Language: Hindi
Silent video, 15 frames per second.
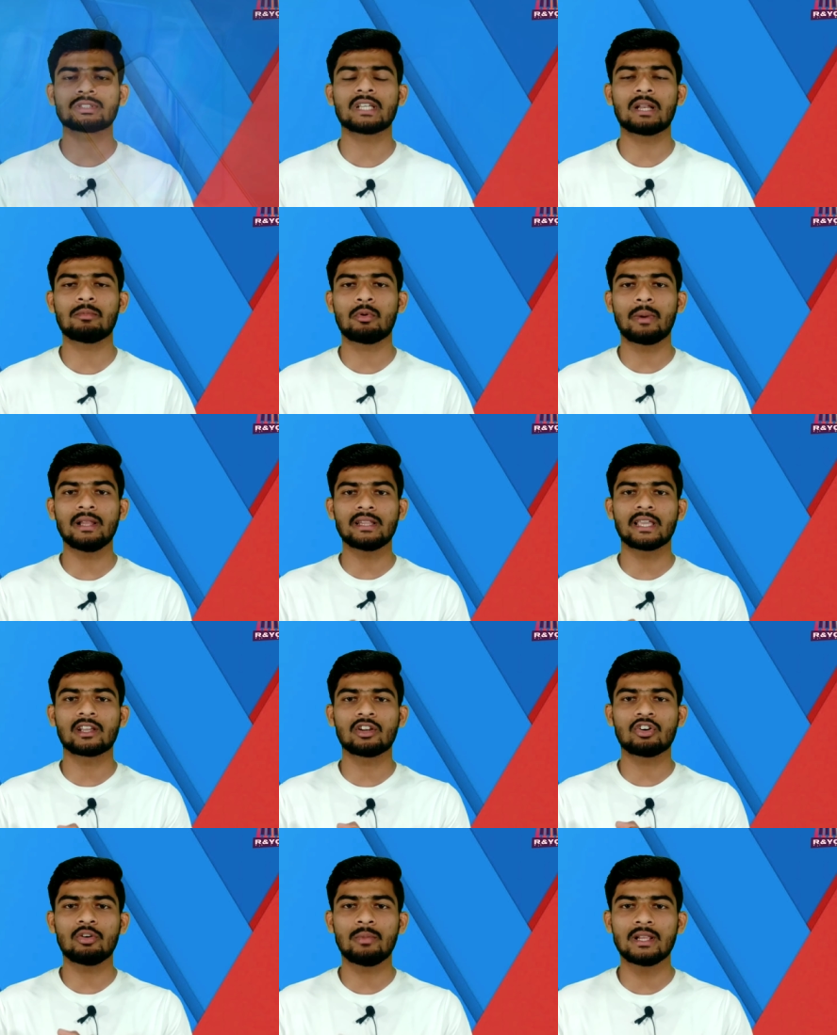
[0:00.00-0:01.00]
सारे मोबाइल
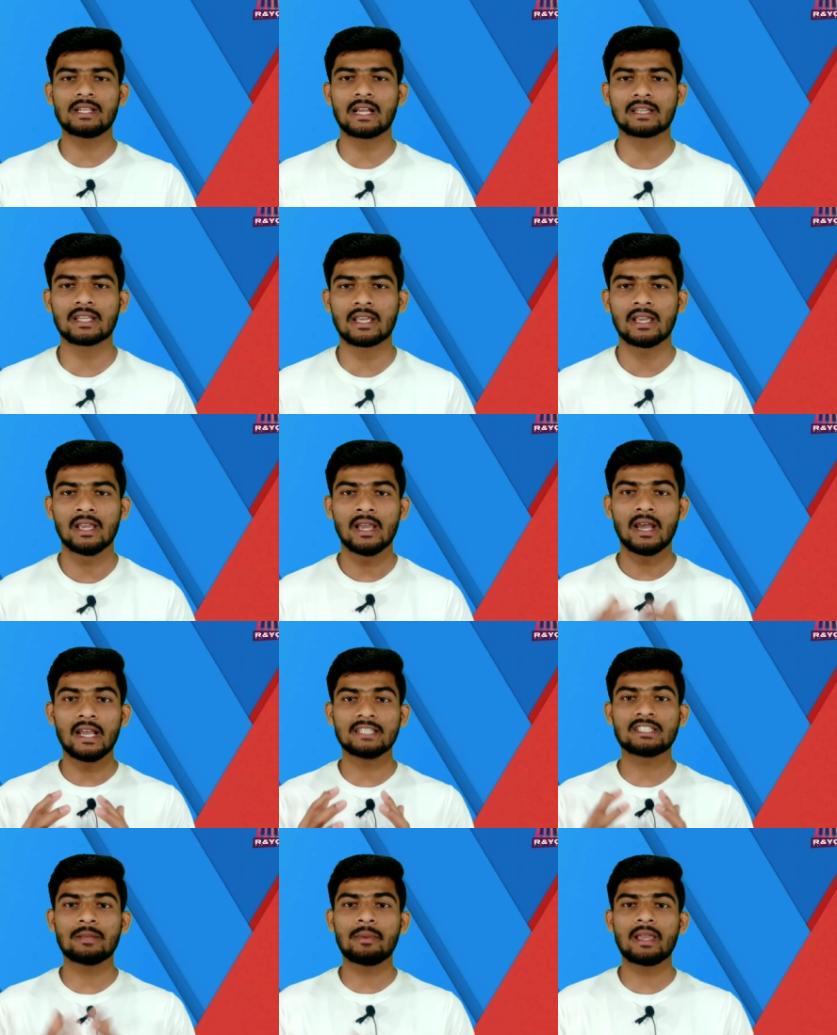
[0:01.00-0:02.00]
देखने को मिल जाते हैं
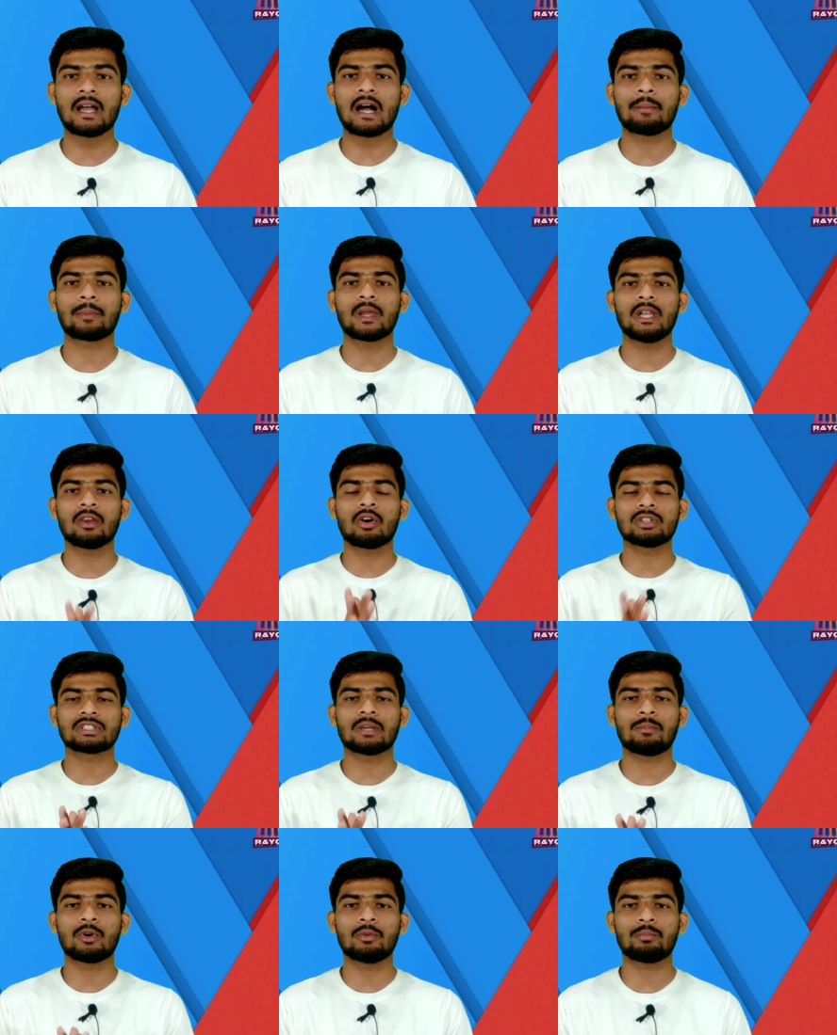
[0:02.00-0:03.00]
ऐसे में आपके लिए कौन
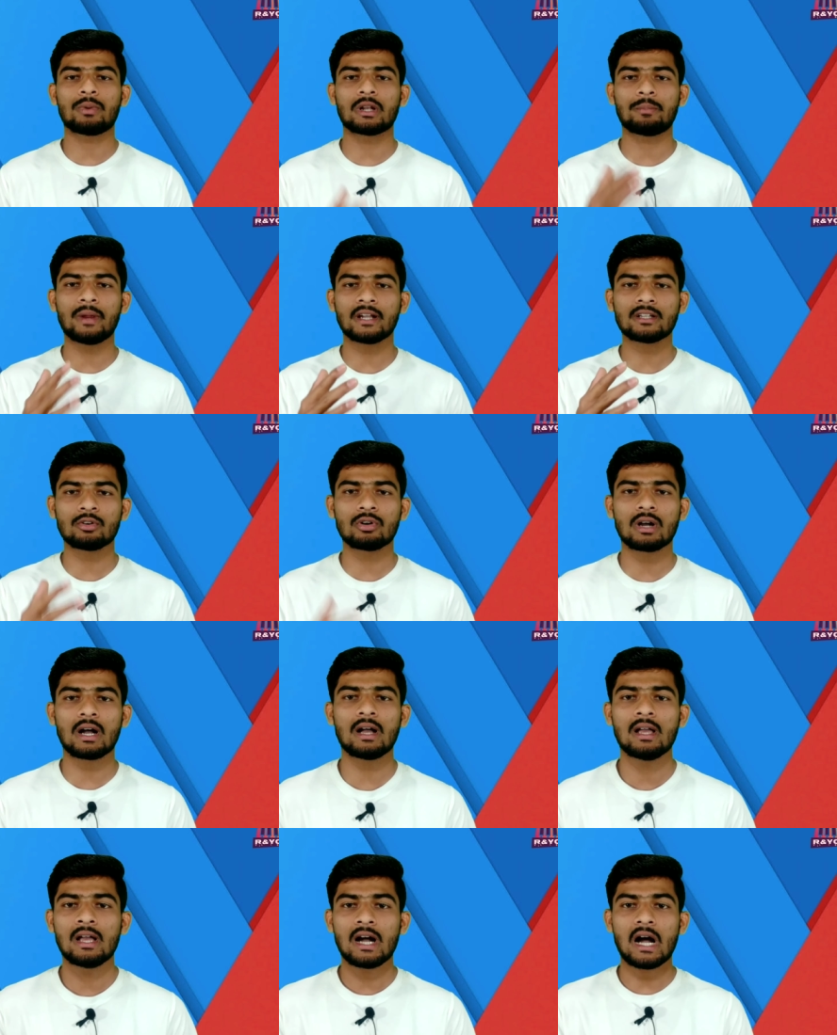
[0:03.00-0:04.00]
सा फ़ोन परफेक्ट
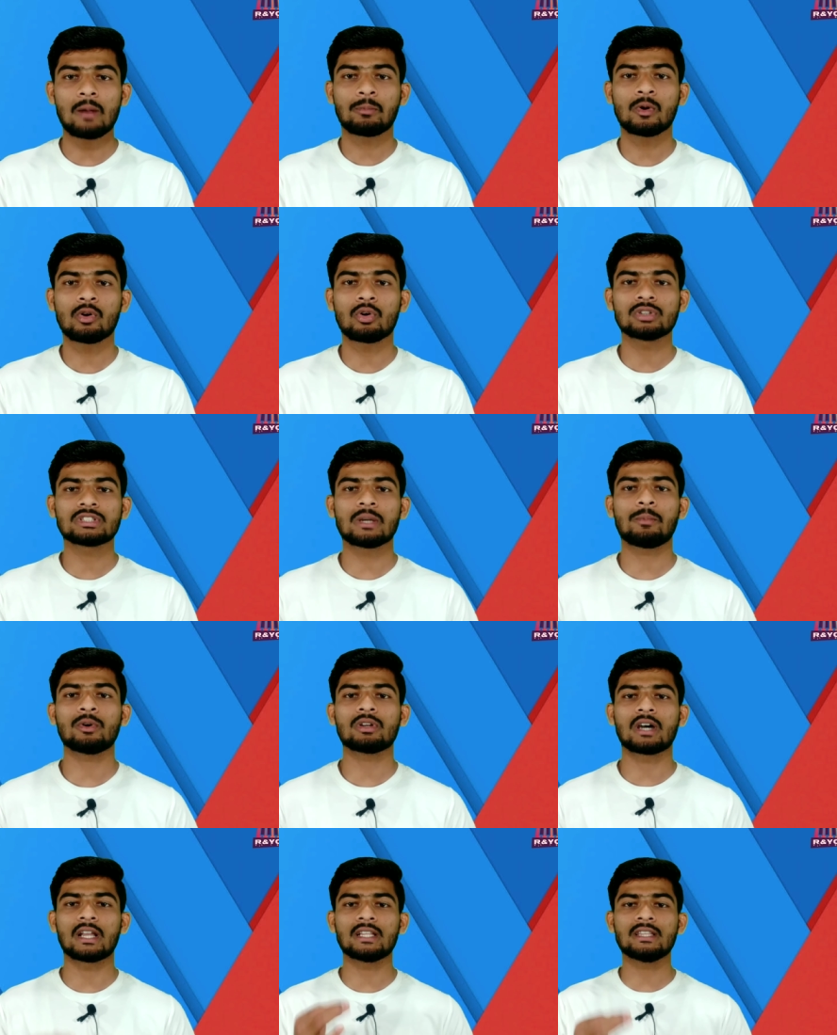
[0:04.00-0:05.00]
होगा आपको कौन सा फ़ोन
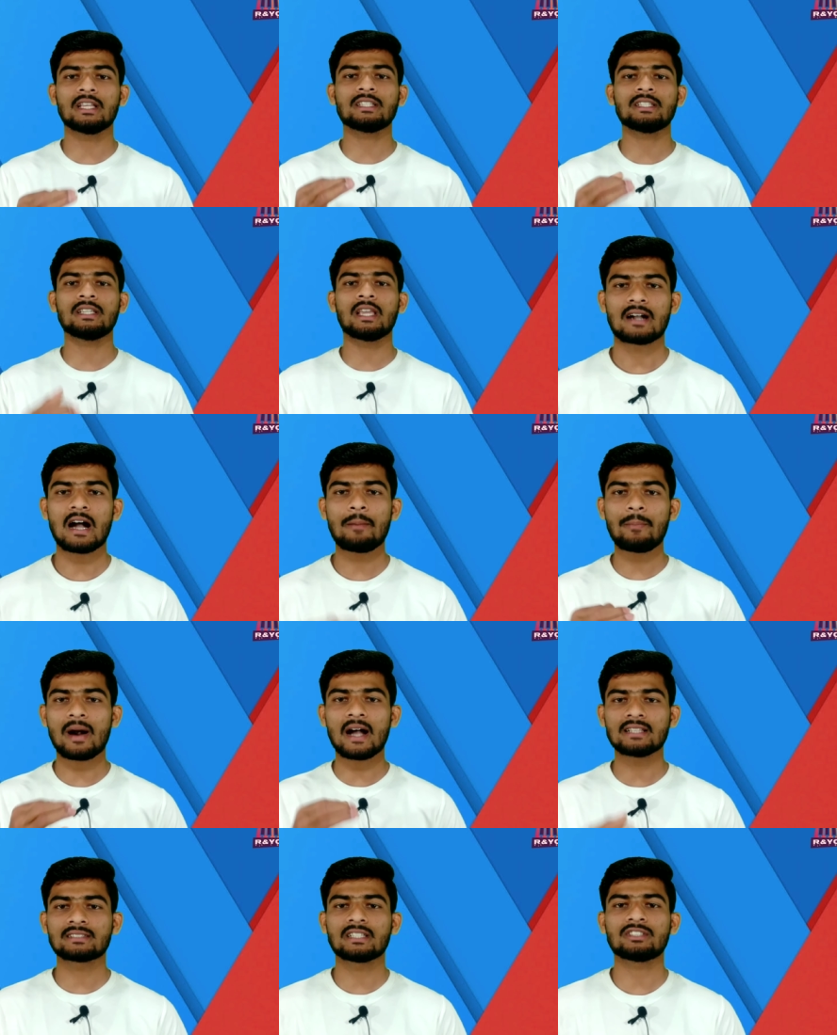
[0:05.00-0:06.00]
खरीदना चाहिए आप
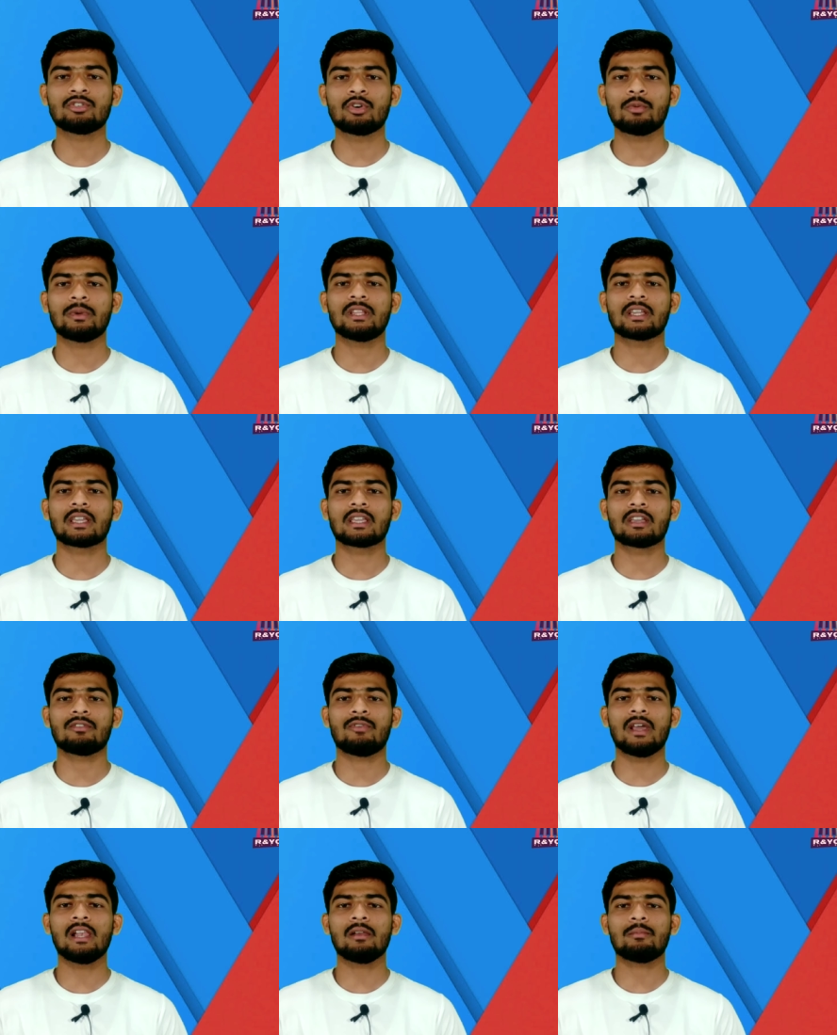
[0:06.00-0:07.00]
आज के शोडियो में देखेंगे
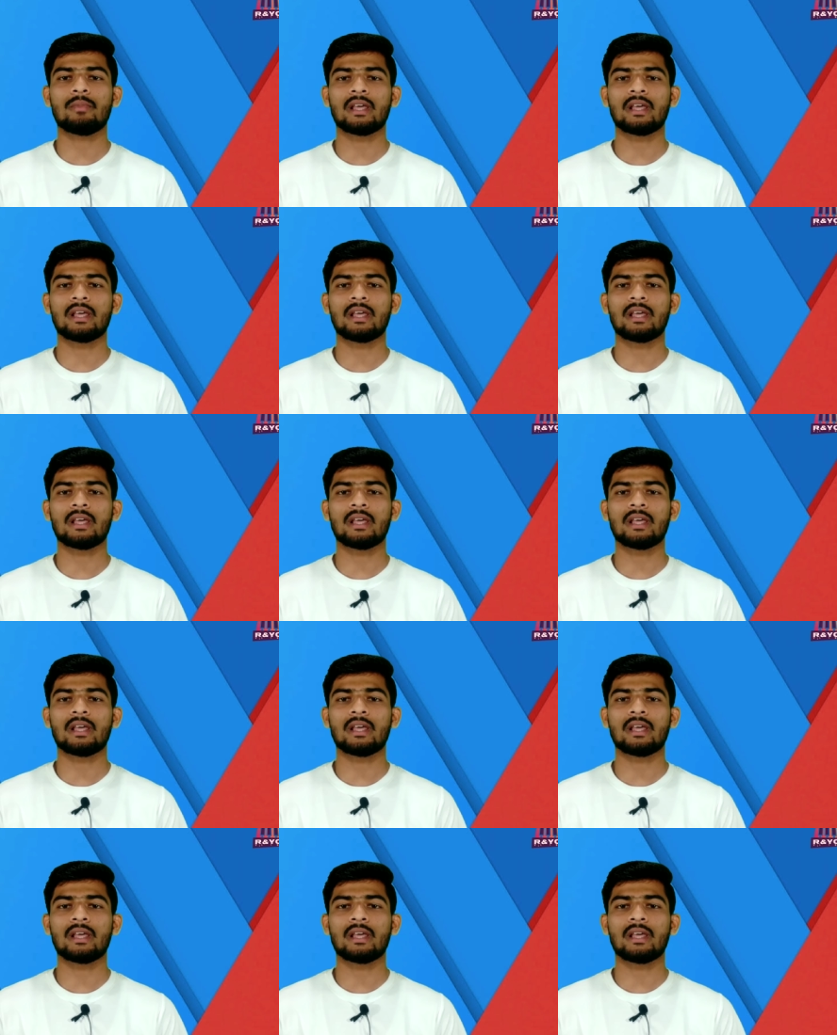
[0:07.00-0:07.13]
वेल well,